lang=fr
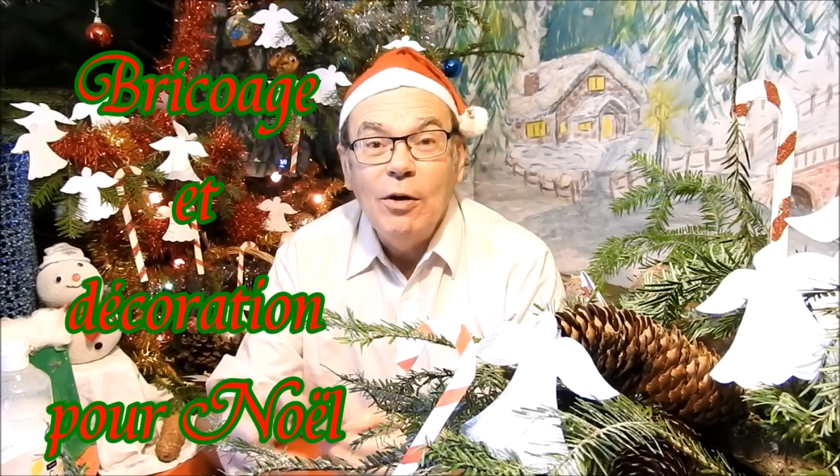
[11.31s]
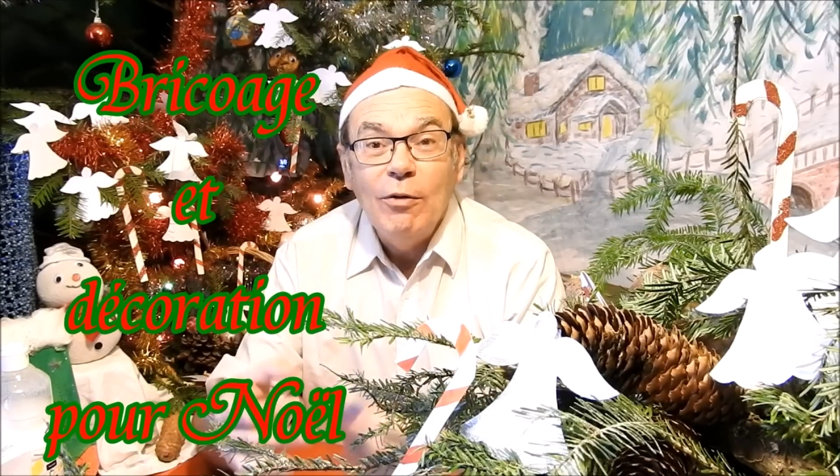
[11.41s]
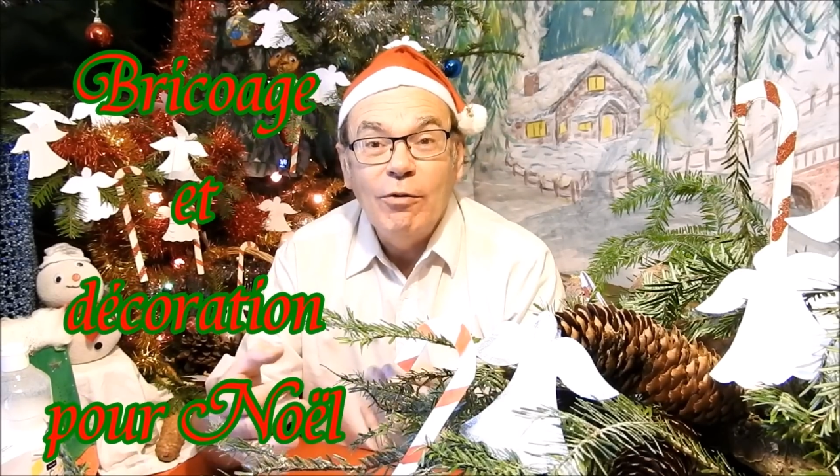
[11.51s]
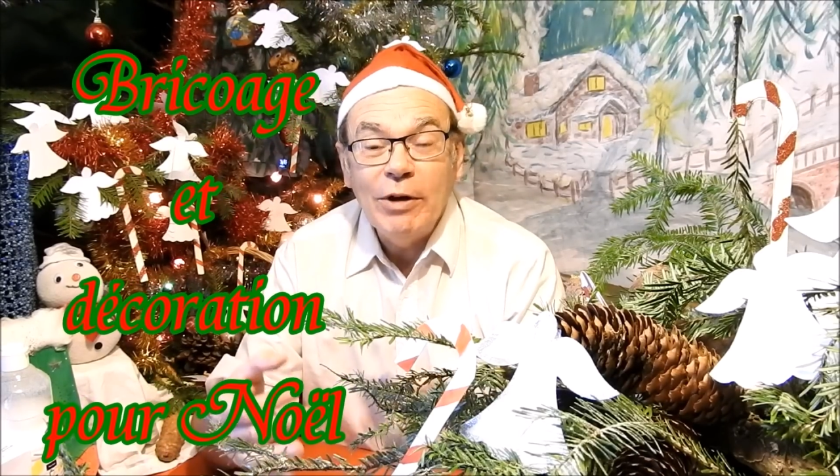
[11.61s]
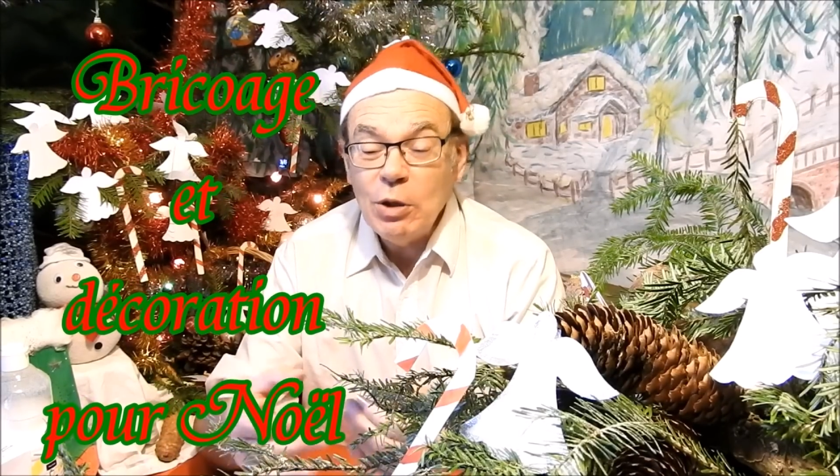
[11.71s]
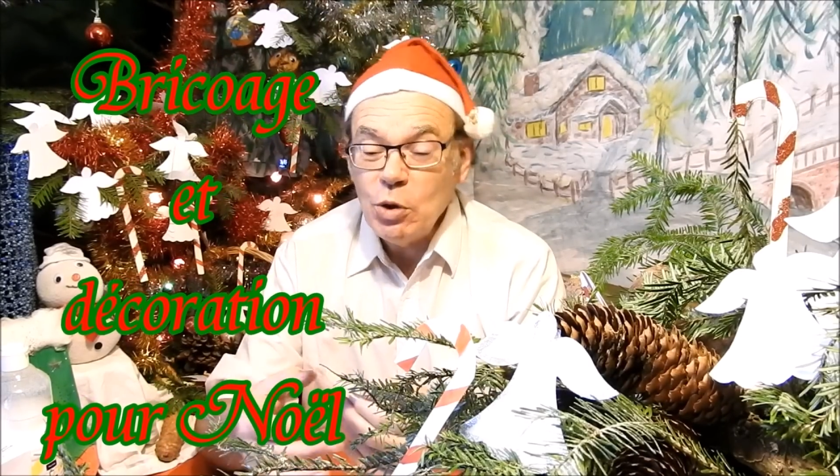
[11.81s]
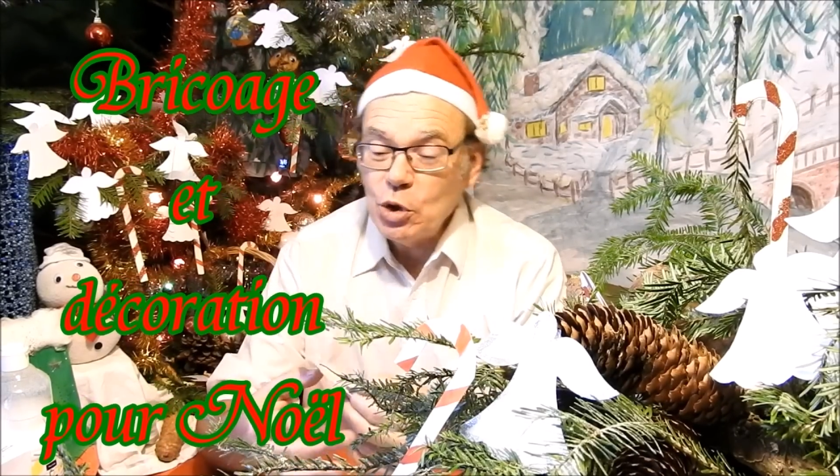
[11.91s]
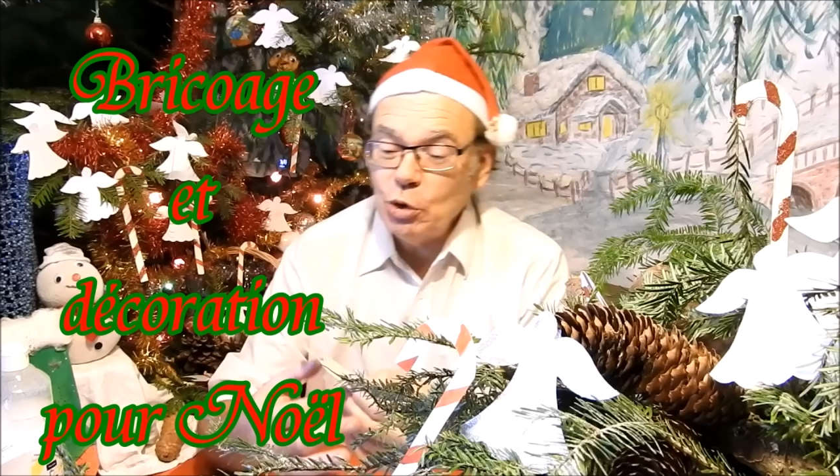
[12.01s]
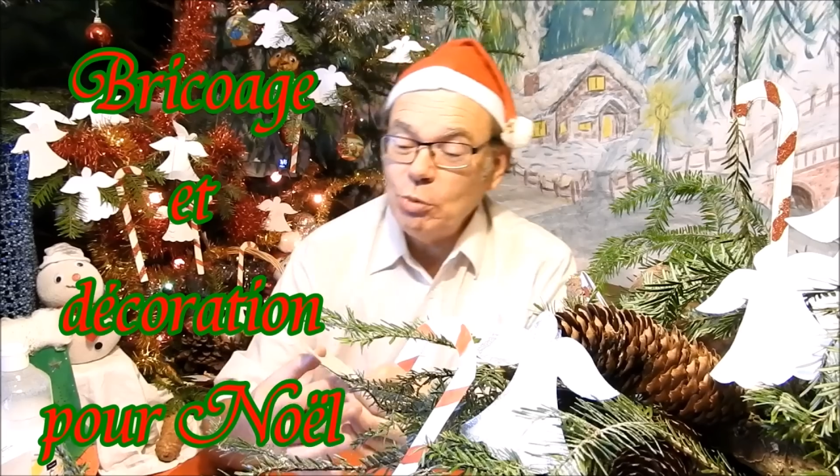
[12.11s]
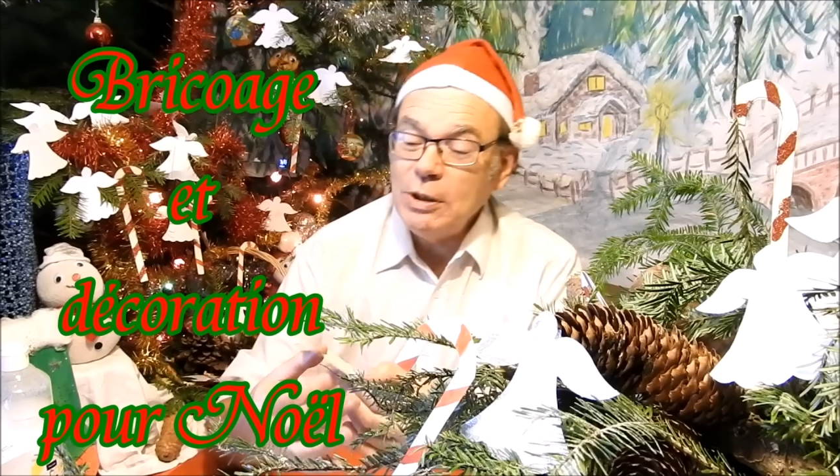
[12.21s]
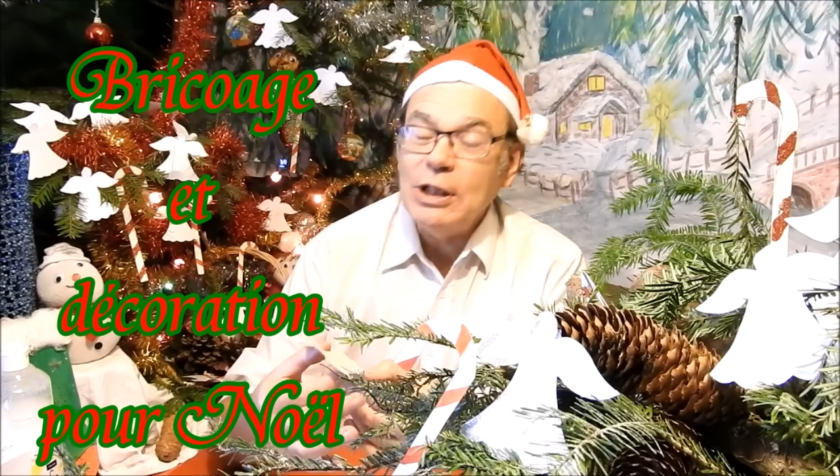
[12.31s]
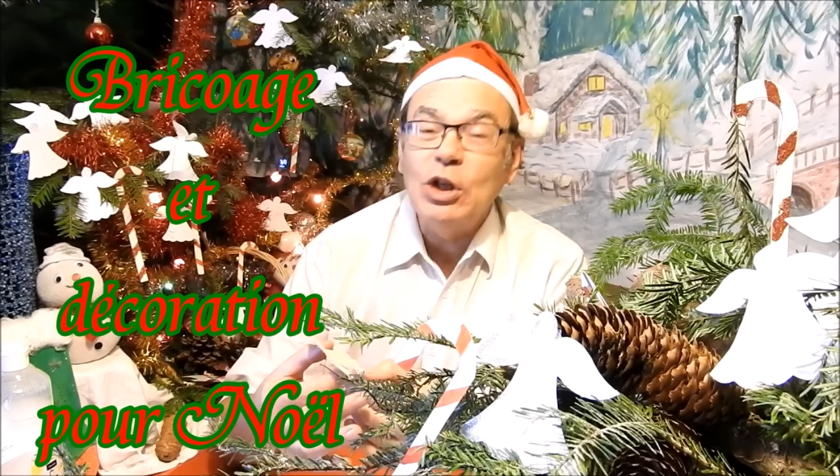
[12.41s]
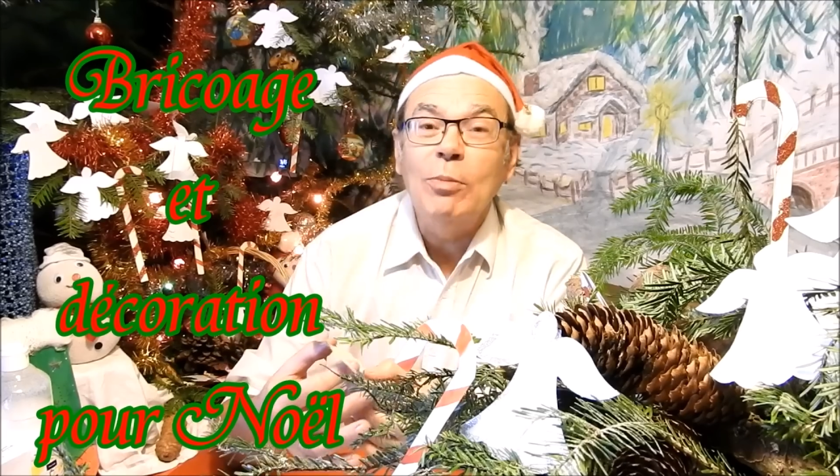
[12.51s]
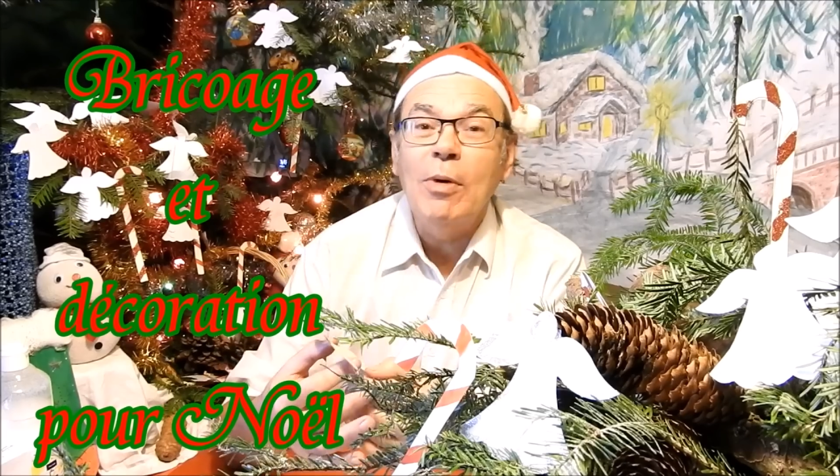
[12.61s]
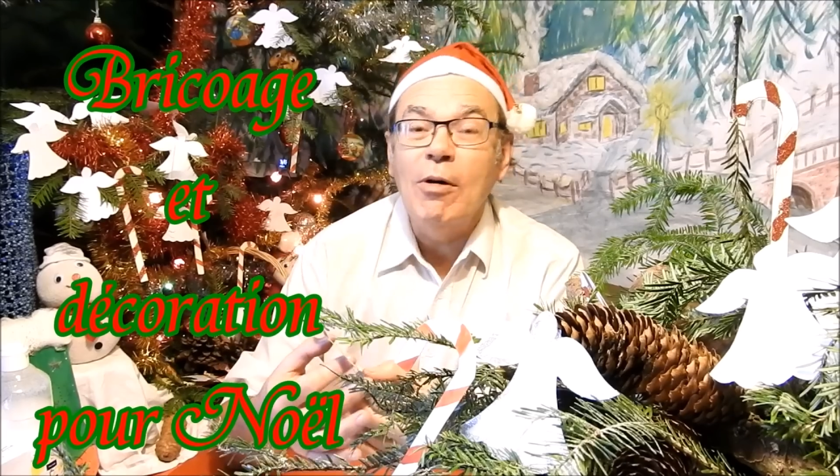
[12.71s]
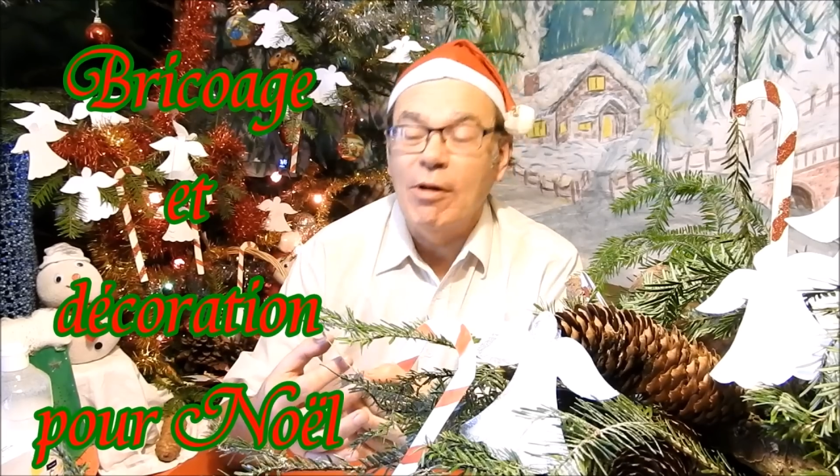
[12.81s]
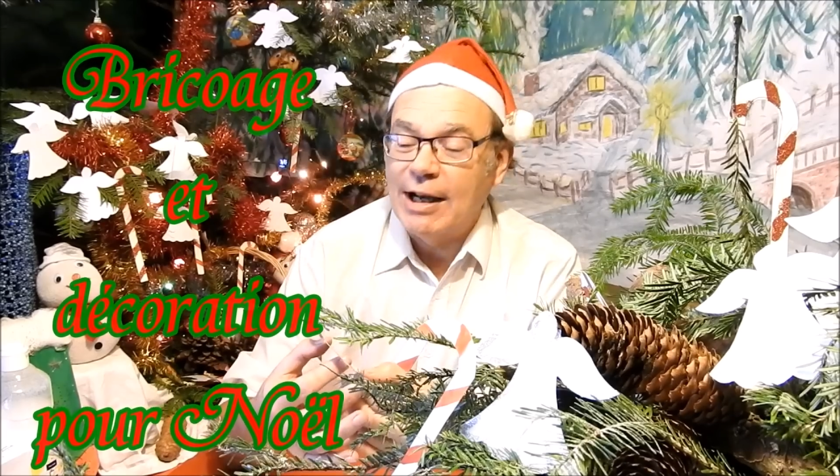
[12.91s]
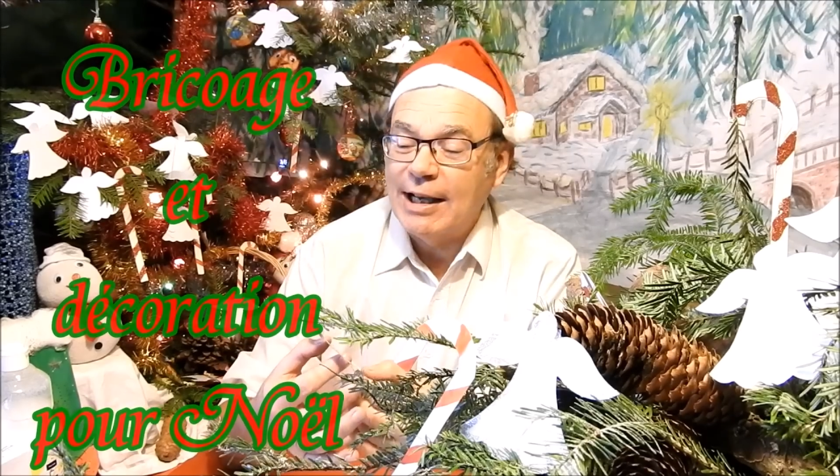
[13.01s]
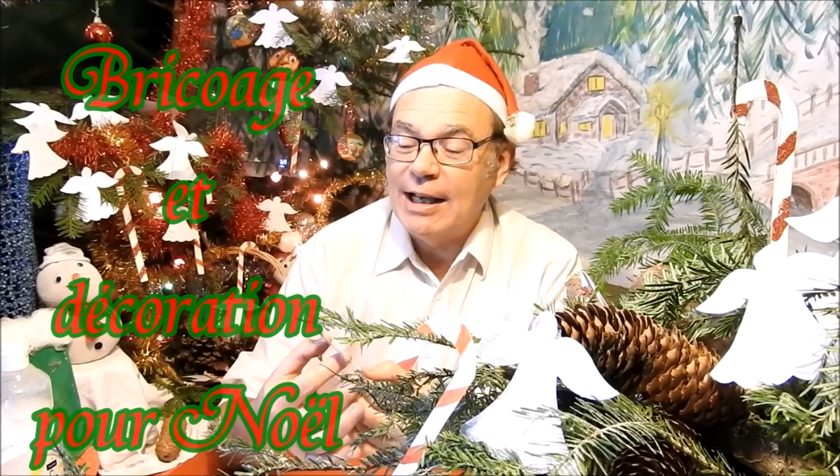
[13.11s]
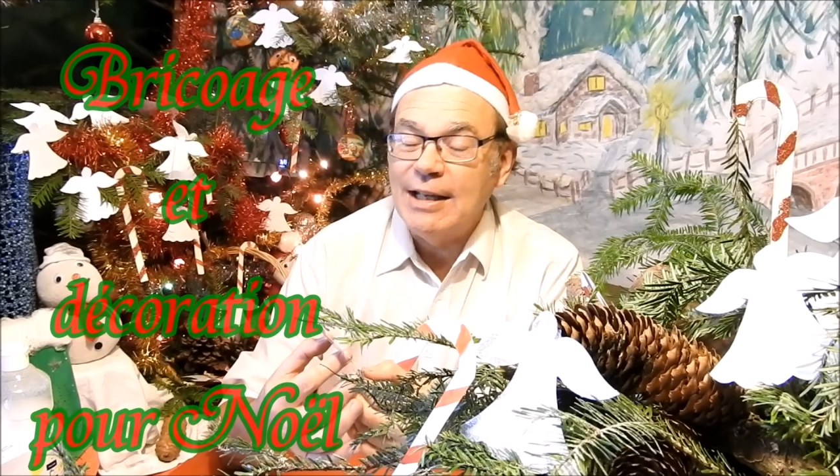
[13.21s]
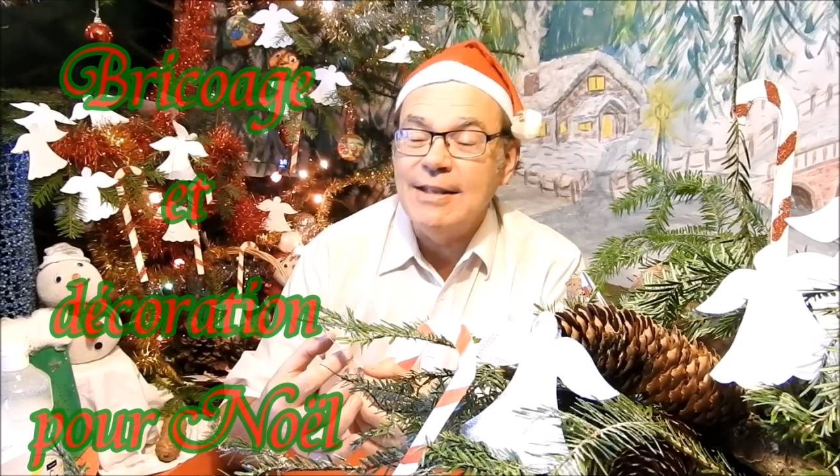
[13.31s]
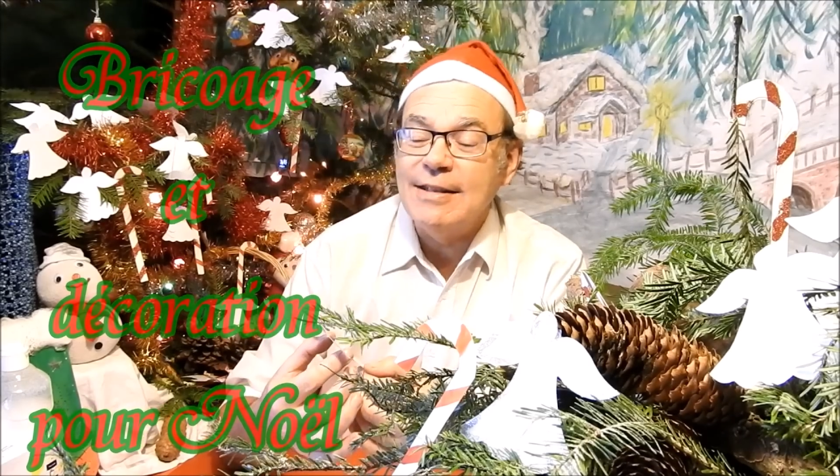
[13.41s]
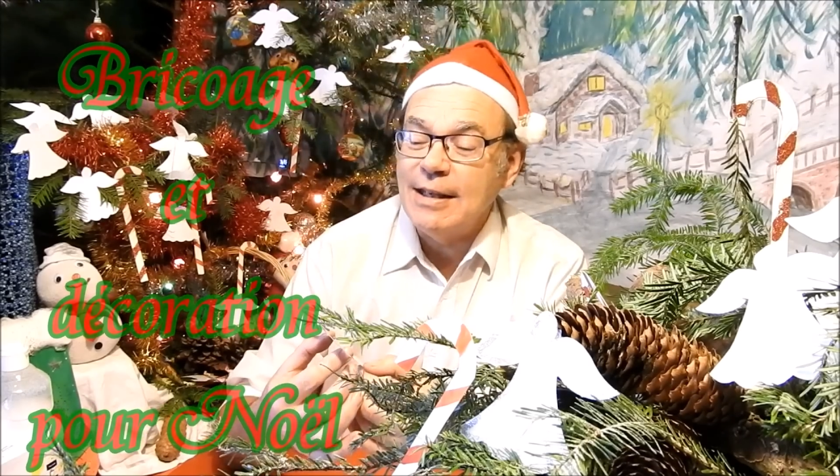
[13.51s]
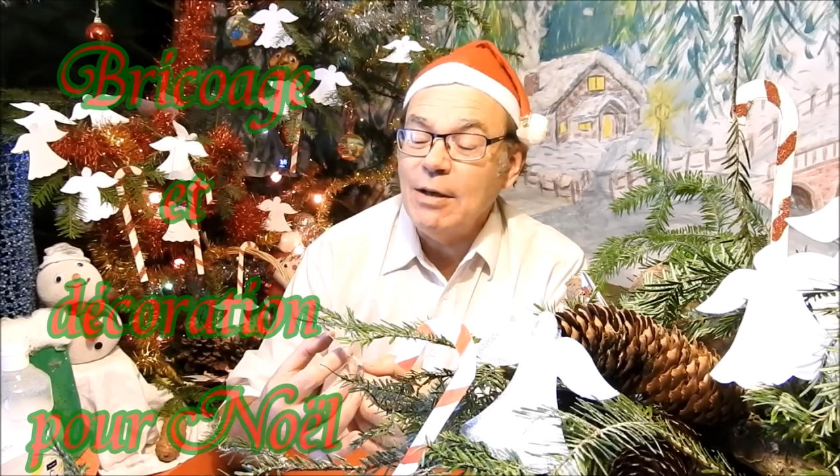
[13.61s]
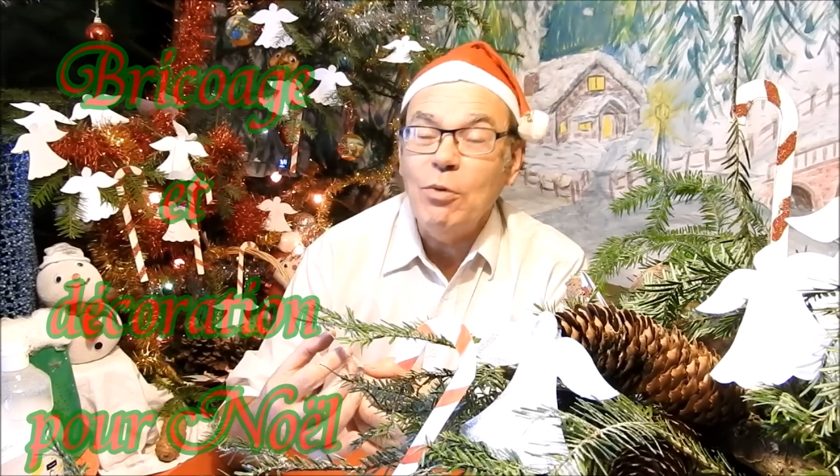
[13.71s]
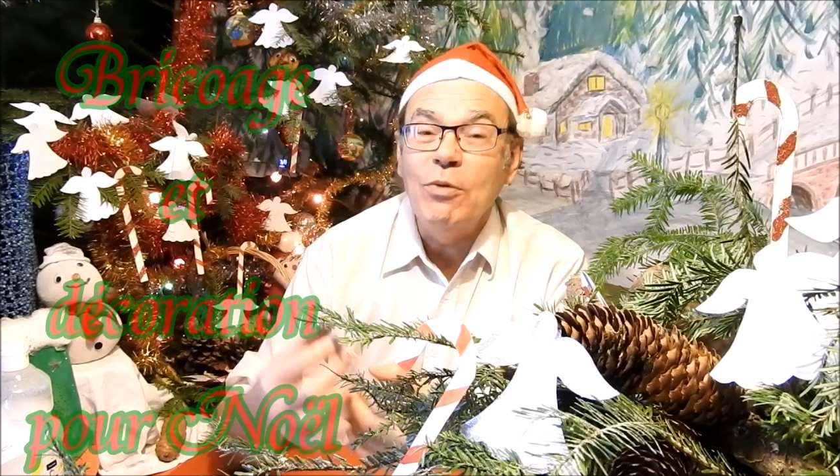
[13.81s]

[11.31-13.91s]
Voyons aujourd'hui comment réaliser